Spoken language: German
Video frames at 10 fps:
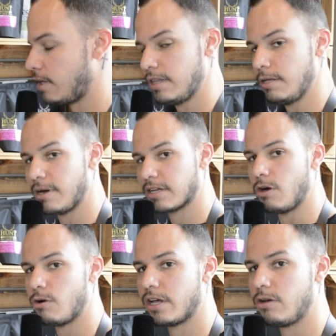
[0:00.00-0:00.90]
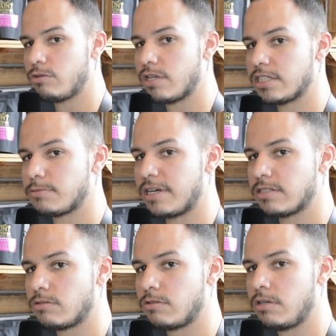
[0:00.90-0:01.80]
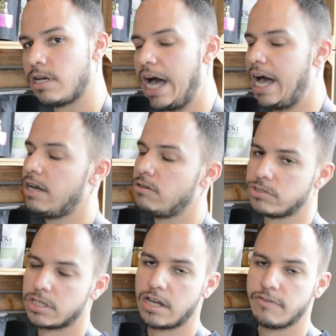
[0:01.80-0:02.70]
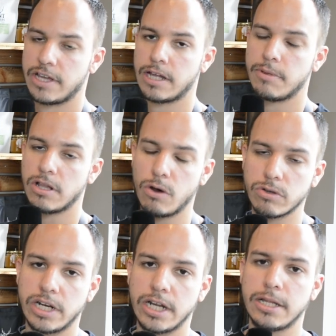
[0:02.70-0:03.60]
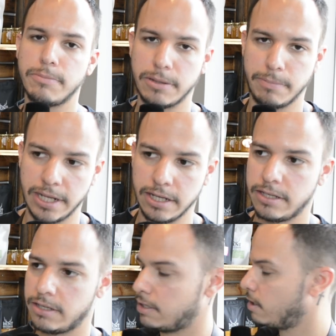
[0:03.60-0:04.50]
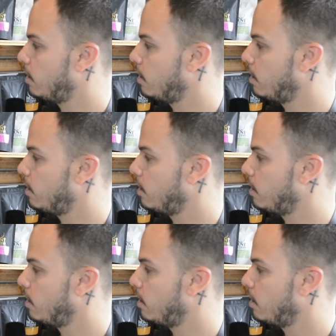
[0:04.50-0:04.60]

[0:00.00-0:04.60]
die macht auch ein guter Espresso. All unsere Kaffee kann man auch trinken mit Milch.